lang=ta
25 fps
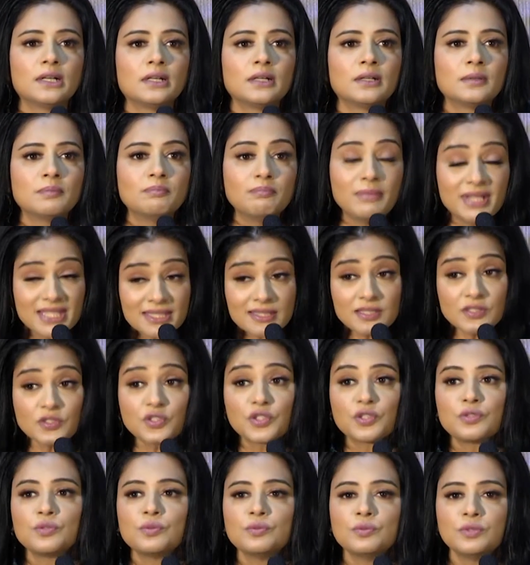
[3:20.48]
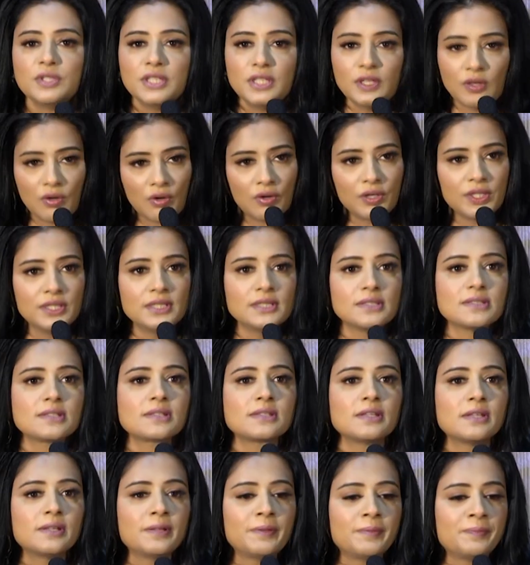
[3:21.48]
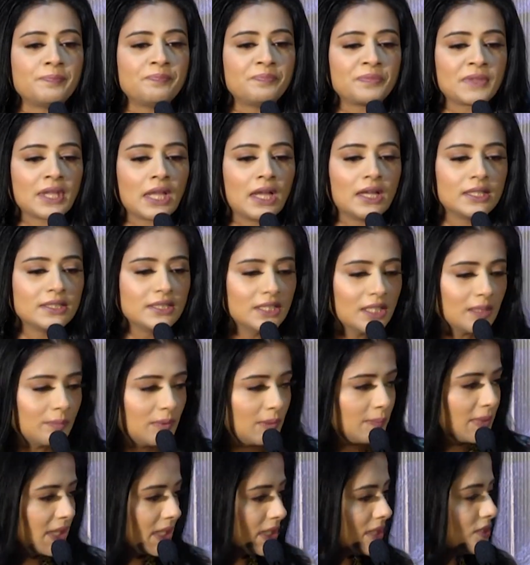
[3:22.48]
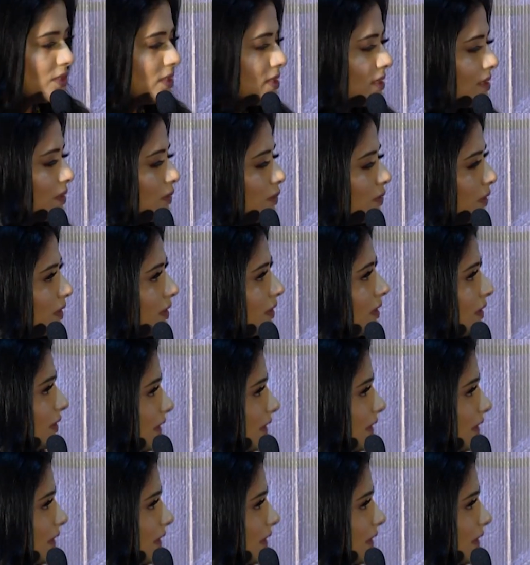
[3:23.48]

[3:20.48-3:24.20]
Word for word: அ மெசேஜ் டு தி ஆடியன்ஸ் அது இல்லாமல் பாலாஜி சார் உங்களுக்கு